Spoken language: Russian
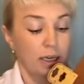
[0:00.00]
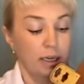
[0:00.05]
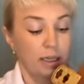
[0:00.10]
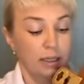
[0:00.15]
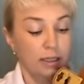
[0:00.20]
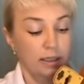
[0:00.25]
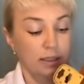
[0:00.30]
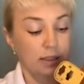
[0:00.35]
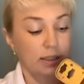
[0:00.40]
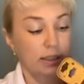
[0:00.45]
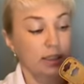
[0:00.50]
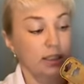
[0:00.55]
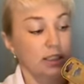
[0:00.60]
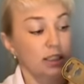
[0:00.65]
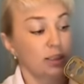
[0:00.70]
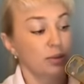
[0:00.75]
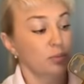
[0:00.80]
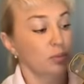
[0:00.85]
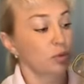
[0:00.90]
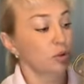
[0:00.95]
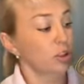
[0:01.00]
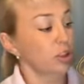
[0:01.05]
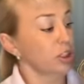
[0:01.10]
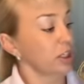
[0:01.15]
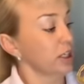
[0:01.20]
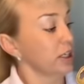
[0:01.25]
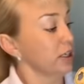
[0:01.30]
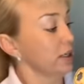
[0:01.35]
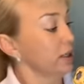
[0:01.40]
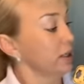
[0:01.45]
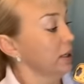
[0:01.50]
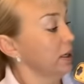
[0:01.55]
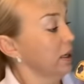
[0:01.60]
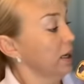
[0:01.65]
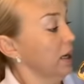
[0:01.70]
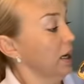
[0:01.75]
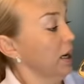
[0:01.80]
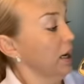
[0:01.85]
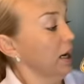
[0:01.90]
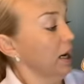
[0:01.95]
Здесь цепочки,
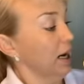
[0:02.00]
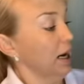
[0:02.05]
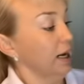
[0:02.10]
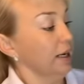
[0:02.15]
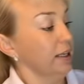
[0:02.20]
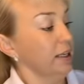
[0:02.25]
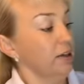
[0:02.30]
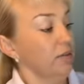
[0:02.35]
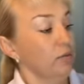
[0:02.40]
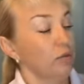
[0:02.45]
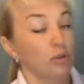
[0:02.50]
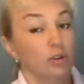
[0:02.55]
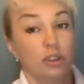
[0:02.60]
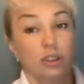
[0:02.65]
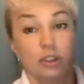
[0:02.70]
они вот